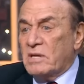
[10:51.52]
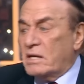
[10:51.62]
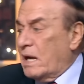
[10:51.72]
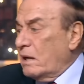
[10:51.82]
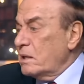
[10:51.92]
شويه
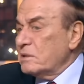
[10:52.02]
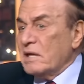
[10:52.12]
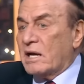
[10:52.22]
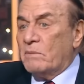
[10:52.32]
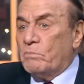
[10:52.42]

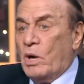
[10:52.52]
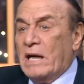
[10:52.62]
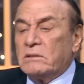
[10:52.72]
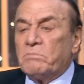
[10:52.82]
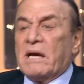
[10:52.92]
مصانع،
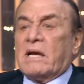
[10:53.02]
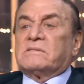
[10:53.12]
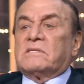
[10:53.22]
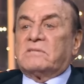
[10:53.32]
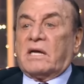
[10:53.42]

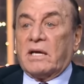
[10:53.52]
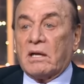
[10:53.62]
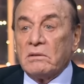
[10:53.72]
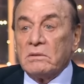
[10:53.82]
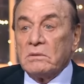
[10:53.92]
تجمعات، مخازن
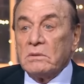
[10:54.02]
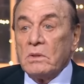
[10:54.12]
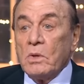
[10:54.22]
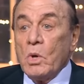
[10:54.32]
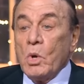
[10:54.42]
ذخيره.
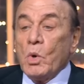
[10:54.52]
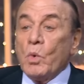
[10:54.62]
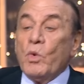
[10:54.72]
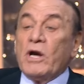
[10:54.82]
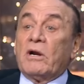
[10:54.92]

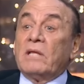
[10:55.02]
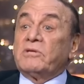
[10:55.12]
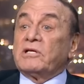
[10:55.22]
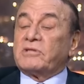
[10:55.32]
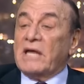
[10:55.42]

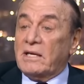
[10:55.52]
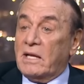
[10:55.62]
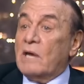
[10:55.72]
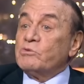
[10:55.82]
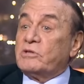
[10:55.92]
والرد
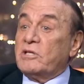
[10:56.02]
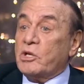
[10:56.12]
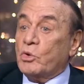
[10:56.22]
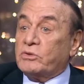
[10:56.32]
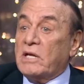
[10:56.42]
الثاني
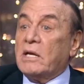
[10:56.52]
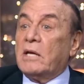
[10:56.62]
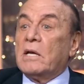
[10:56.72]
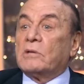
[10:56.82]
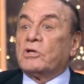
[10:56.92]
او السيناريو
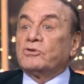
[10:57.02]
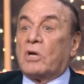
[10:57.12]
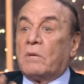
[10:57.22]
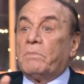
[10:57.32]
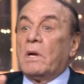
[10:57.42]
الثاني
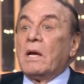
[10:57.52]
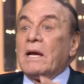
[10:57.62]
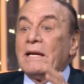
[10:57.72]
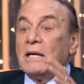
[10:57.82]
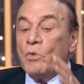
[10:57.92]
انها
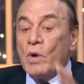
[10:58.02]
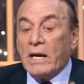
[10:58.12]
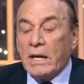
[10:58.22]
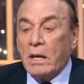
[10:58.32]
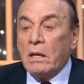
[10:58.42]
تضرب
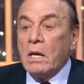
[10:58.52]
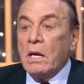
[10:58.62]
اللي هو